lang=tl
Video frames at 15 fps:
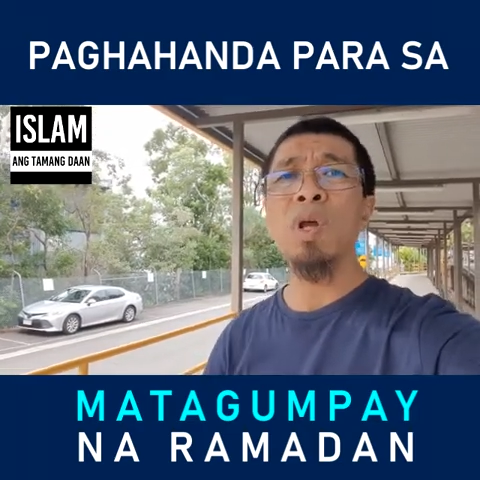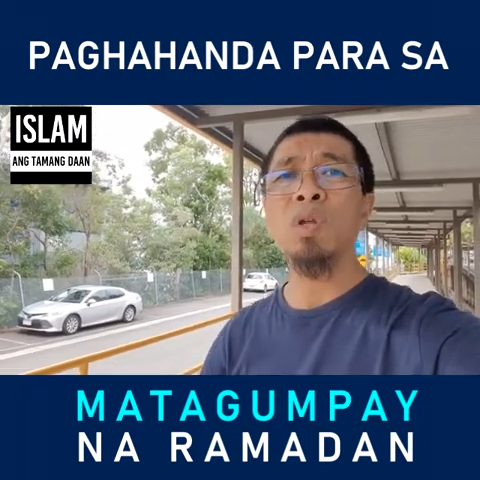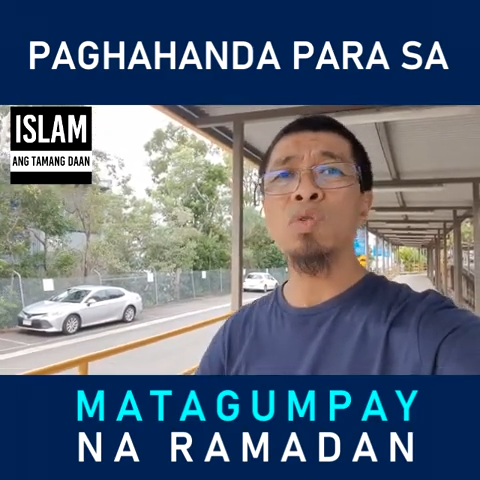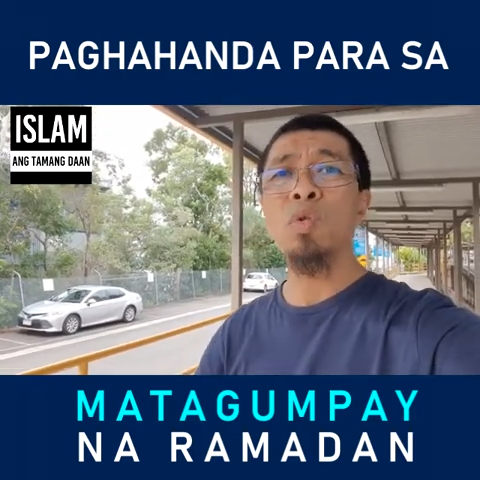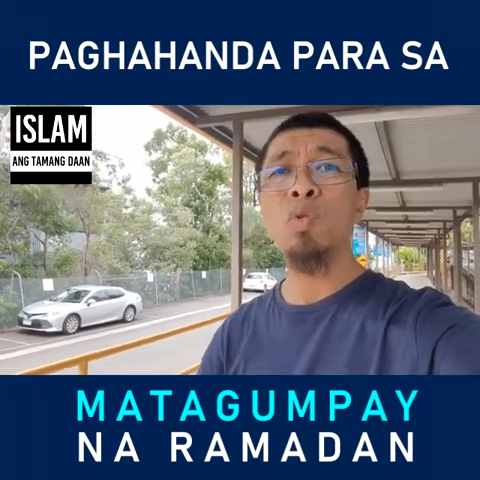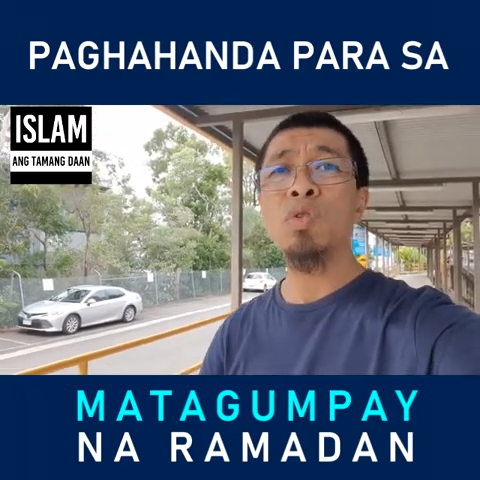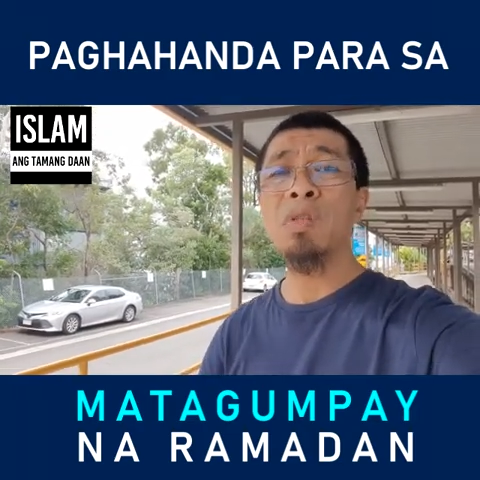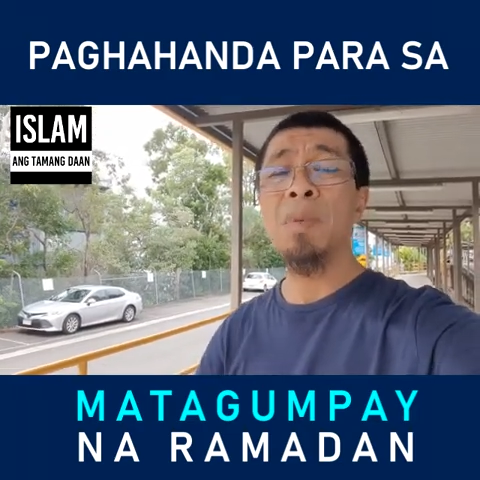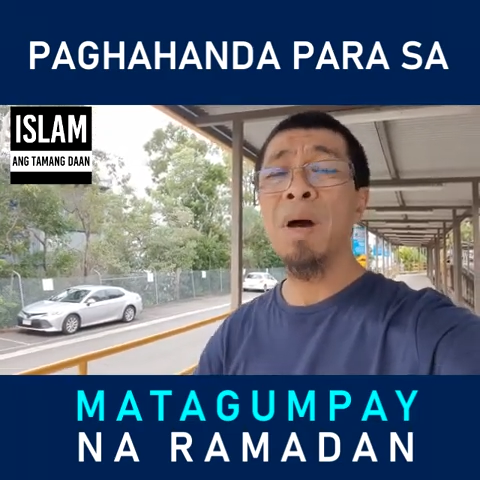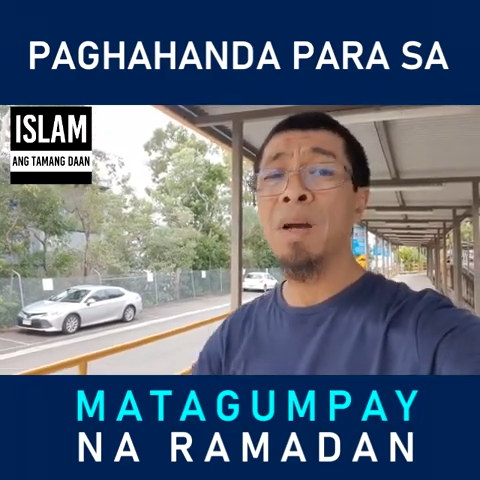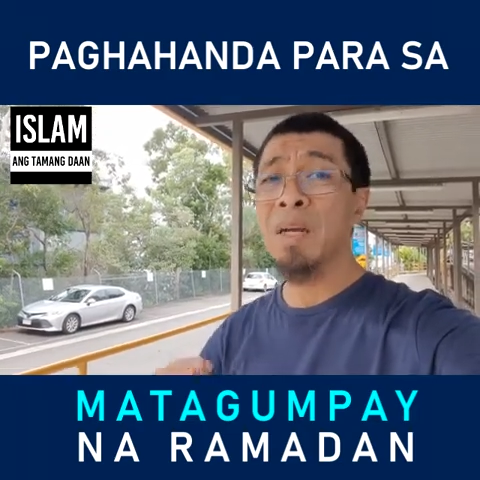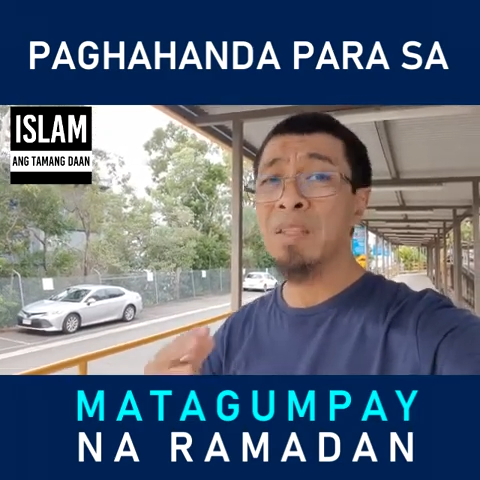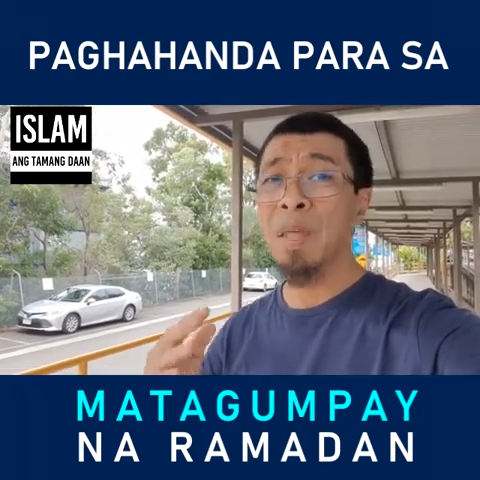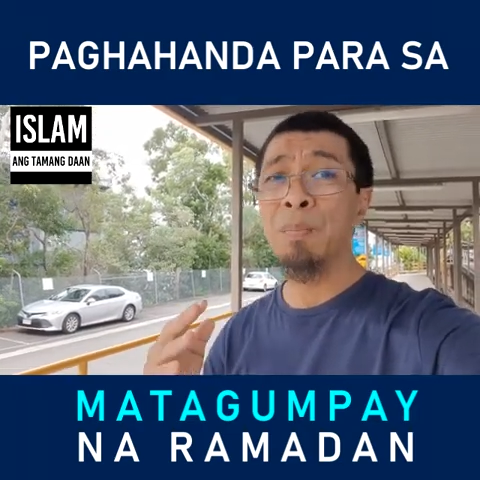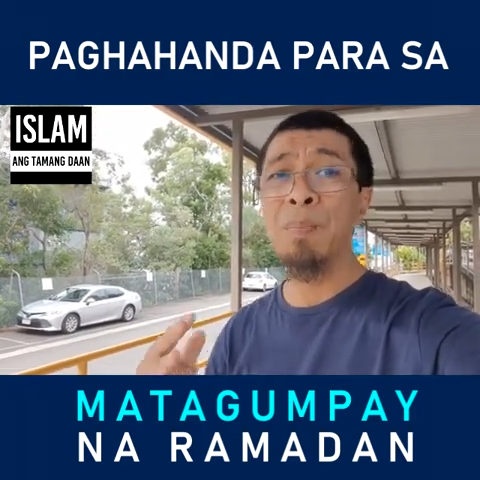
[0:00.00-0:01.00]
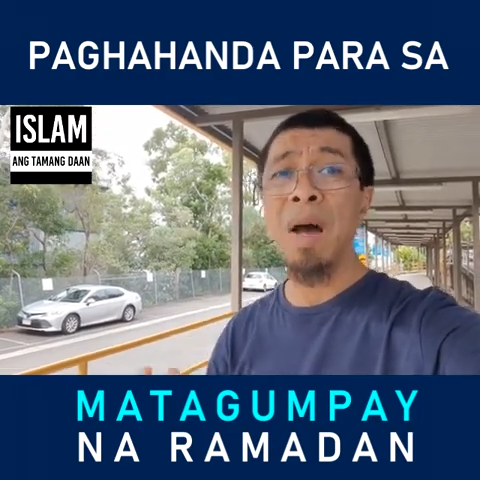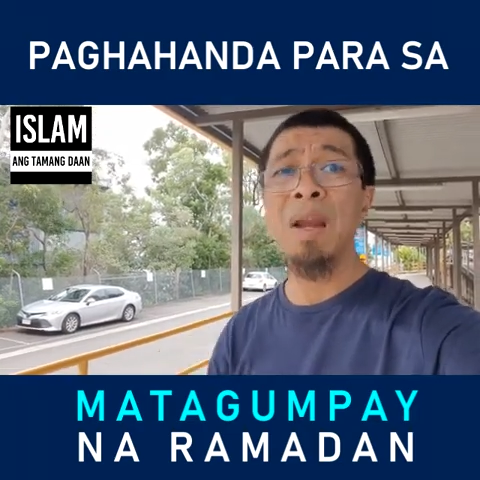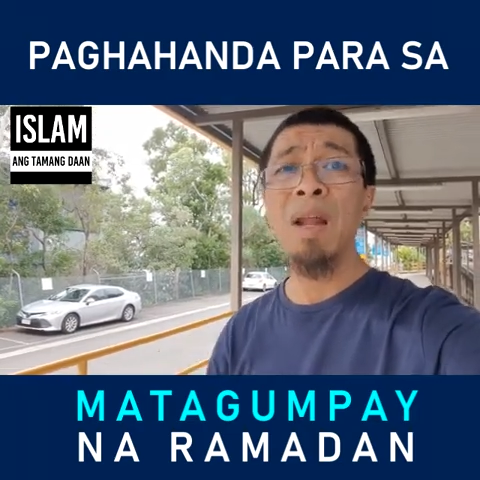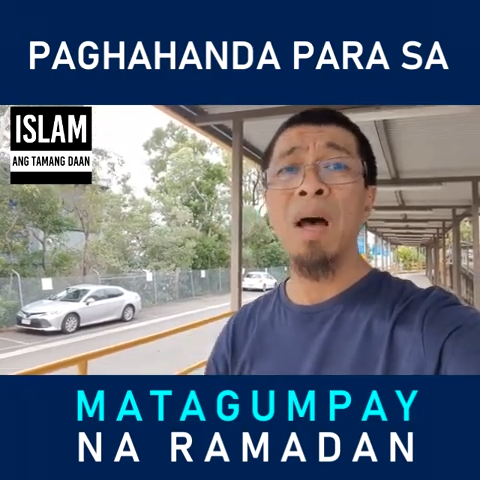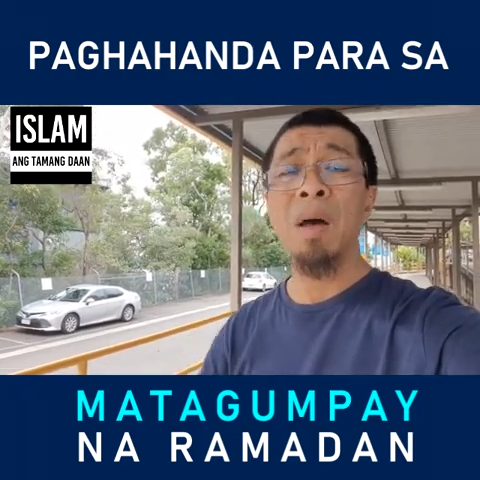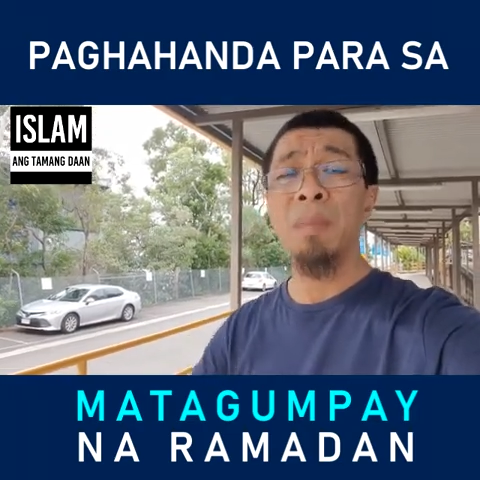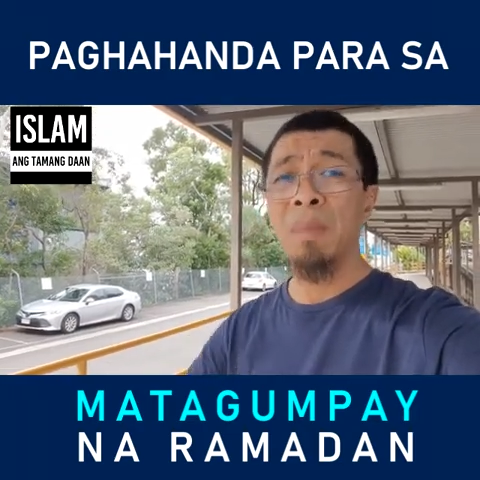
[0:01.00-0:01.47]
tungkol sa mga gantimpala,
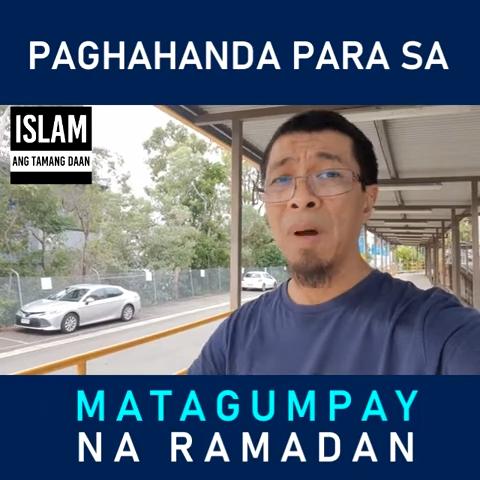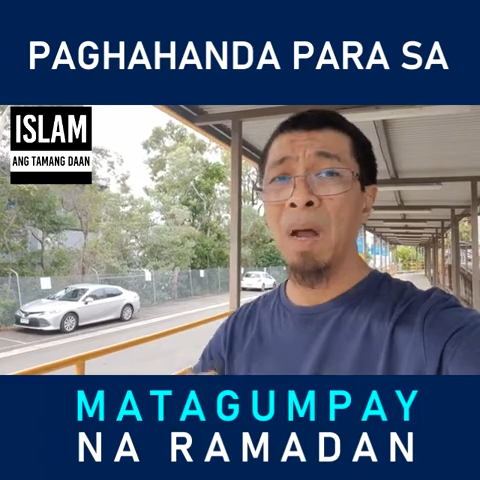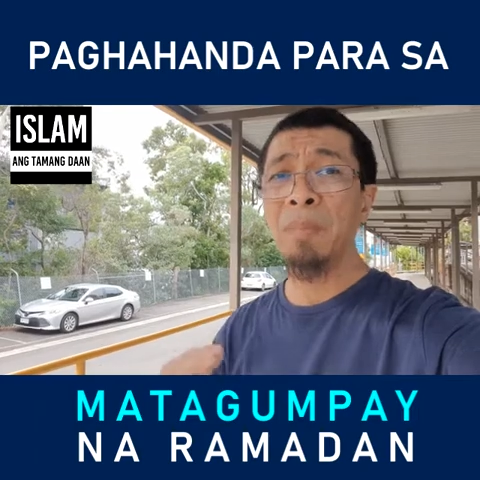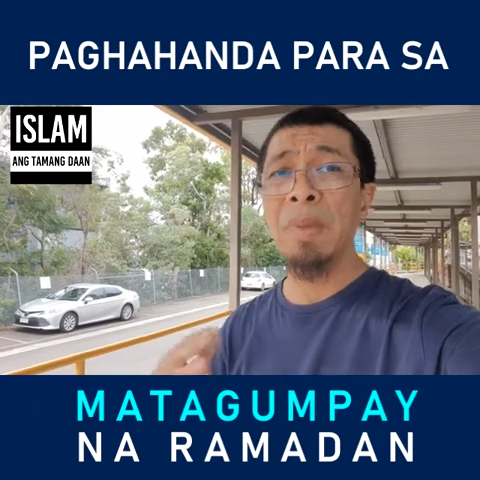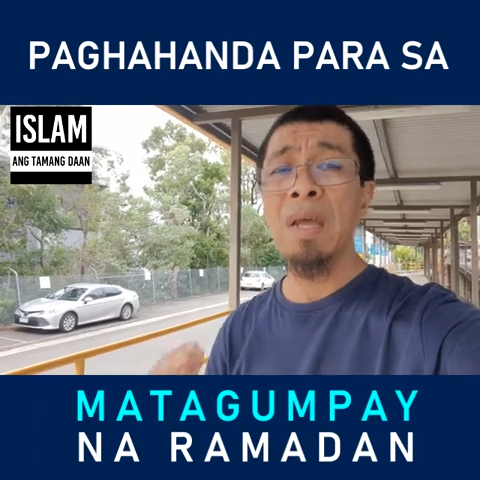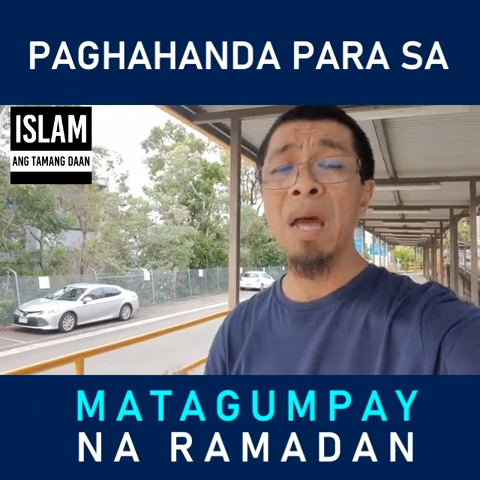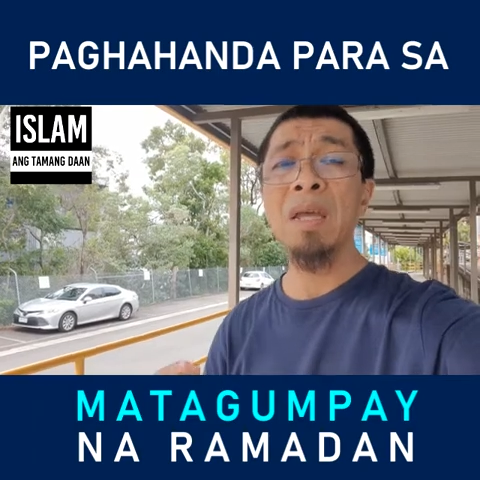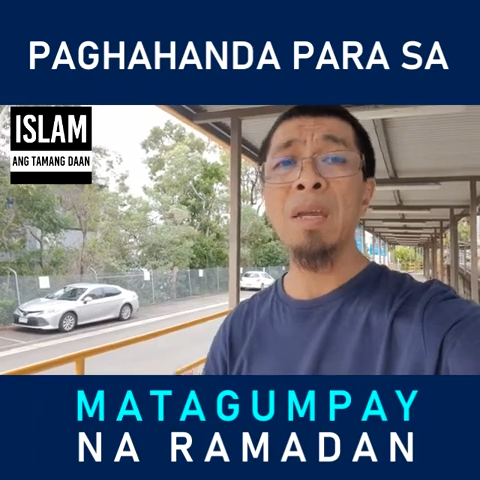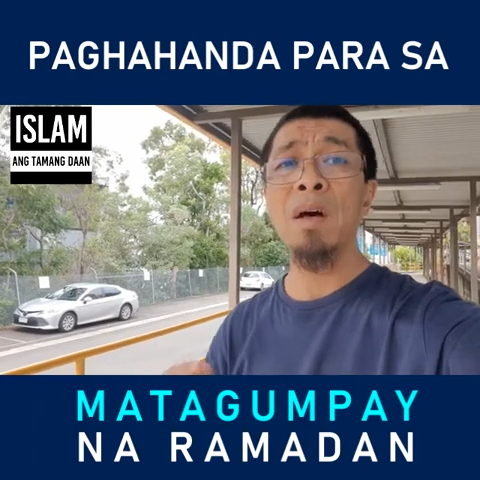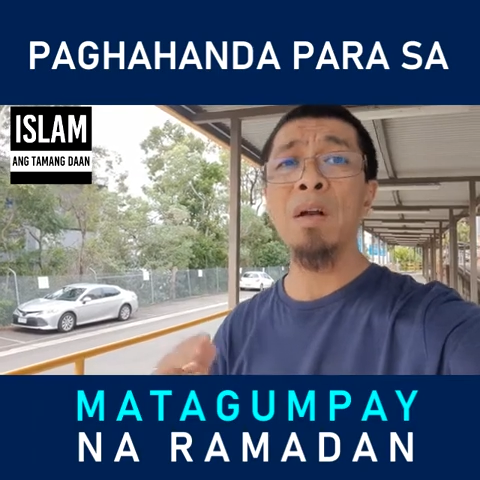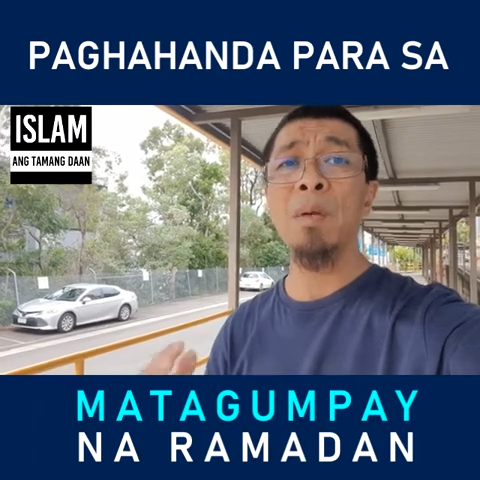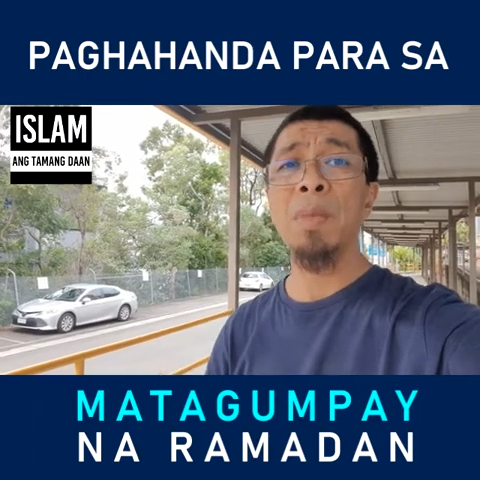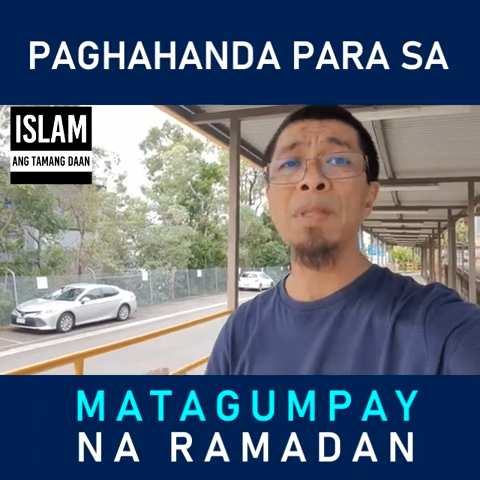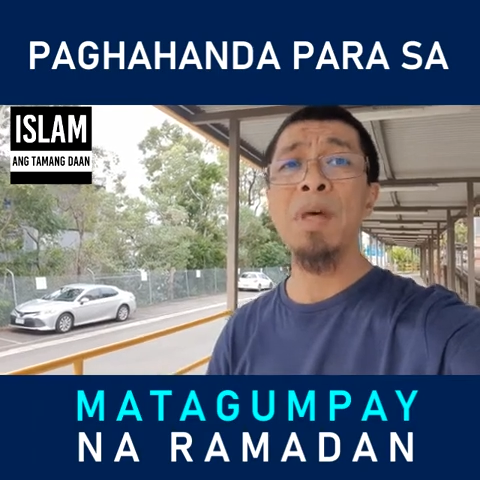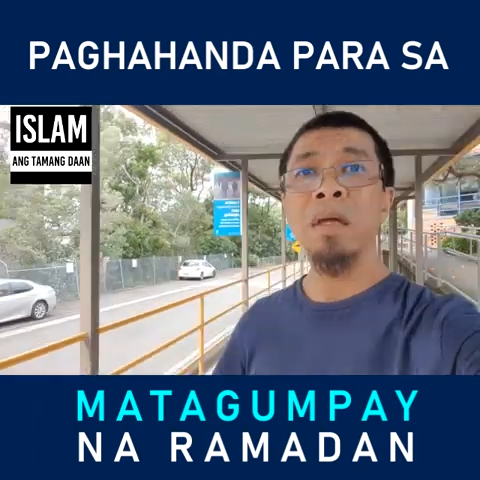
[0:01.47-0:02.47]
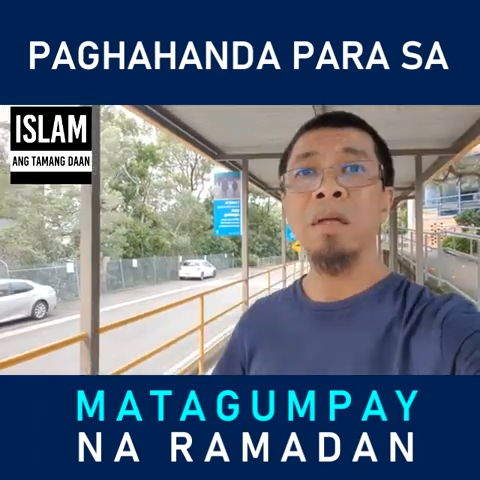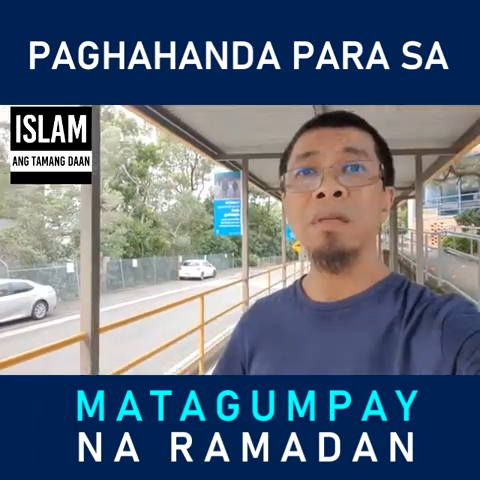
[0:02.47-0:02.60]
mga biyaya ng Ramadan.